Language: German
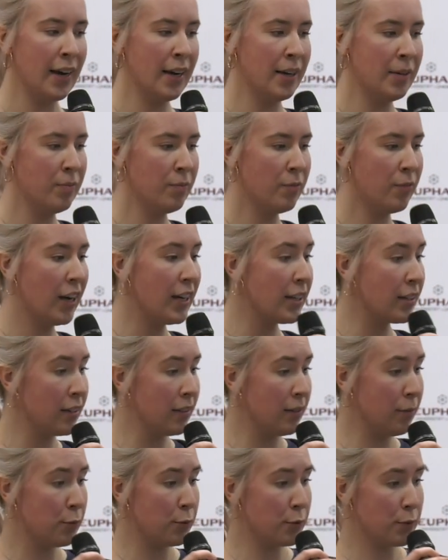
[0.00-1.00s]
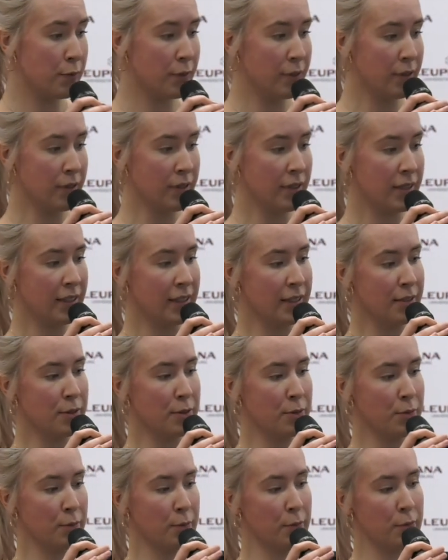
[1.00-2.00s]
Ähm, weitere Infos findet ihr
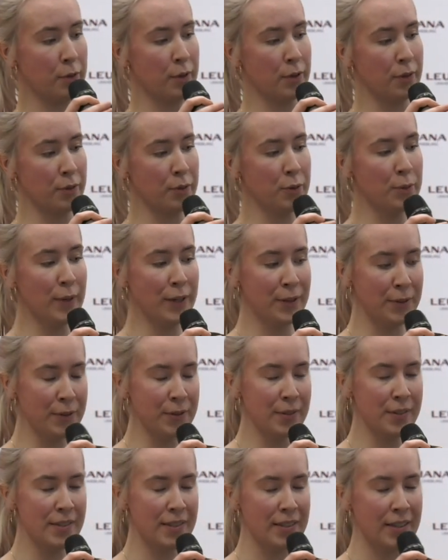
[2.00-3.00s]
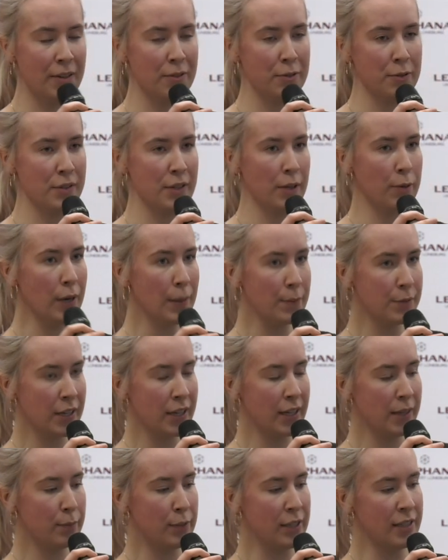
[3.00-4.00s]
zu, von über uns auf unserer
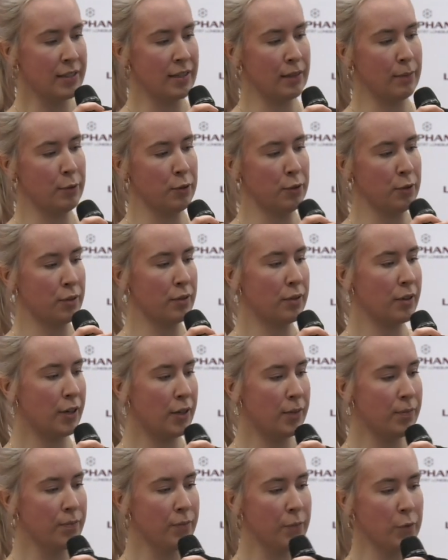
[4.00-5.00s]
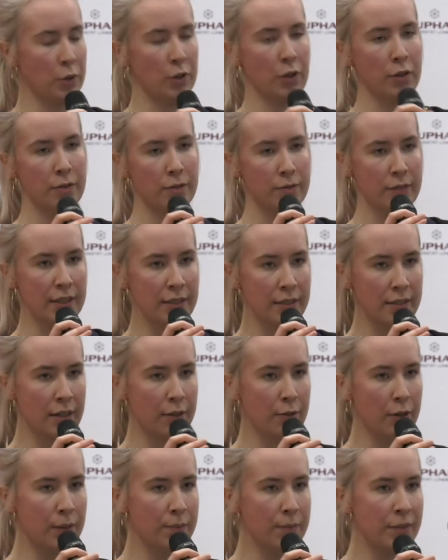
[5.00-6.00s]
Website pilzliebe.com oder auch auf
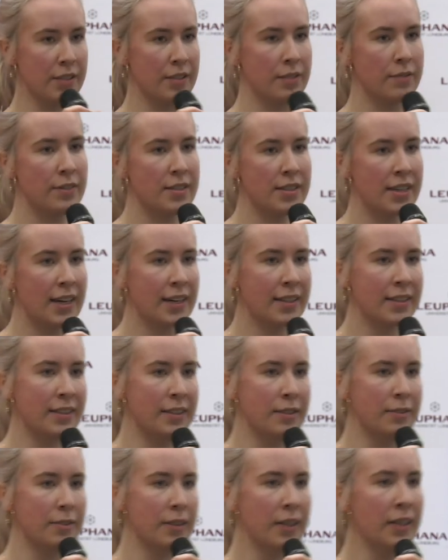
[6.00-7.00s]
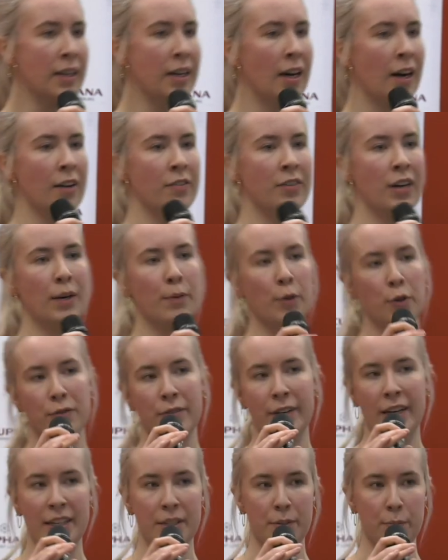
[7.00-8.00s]
Instagram, da sind wir sehr aktiv, aber wir haben auch
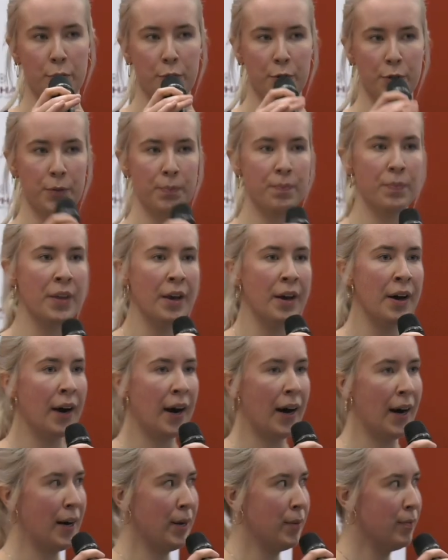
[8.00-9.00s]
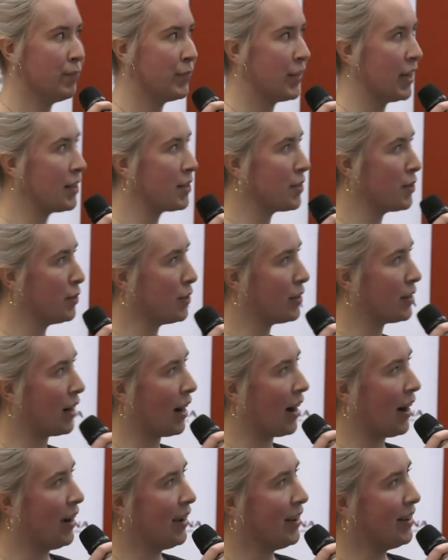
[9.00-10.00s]
Facebook. Ähm, jetzt noch
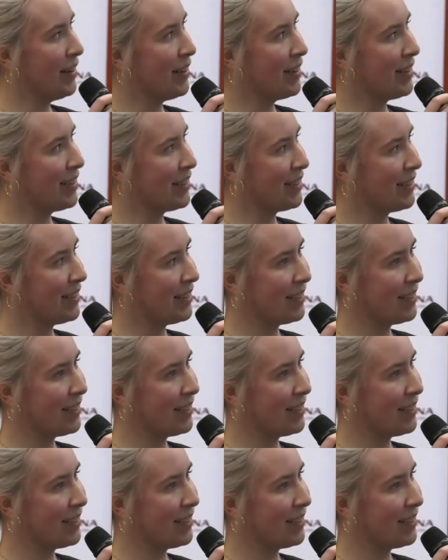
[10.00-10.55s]
ein.